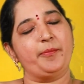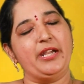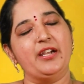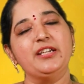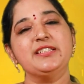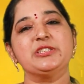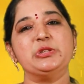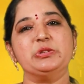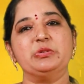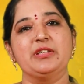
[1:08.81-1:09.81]

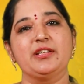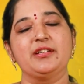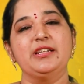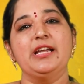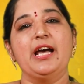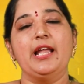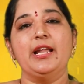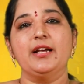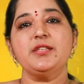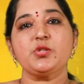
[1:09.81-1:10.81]
ప్రయాణిస్తూనే ఉంటారు
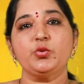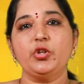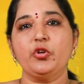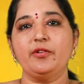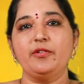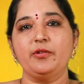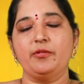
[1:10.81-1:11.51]
అలా సూర్యుడు